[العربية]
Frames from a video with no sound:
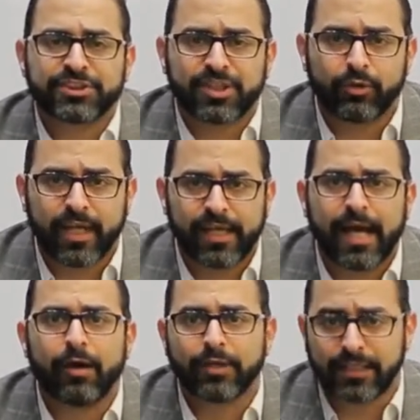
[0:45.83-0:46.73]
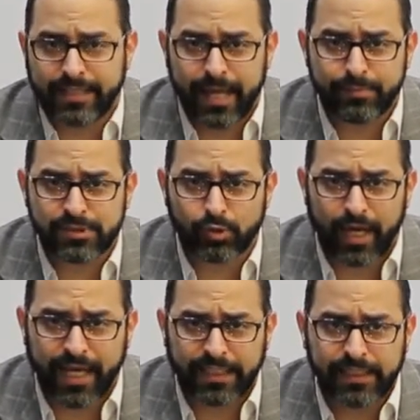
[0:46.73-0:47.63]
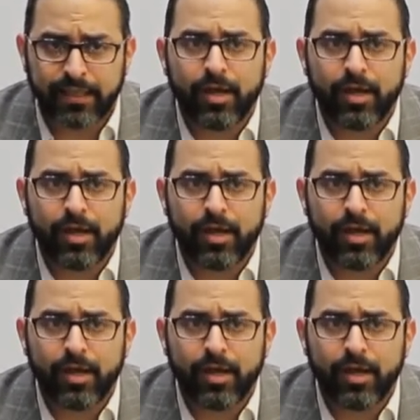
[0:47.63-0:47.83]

الشوكيه او الالتهاب السحائي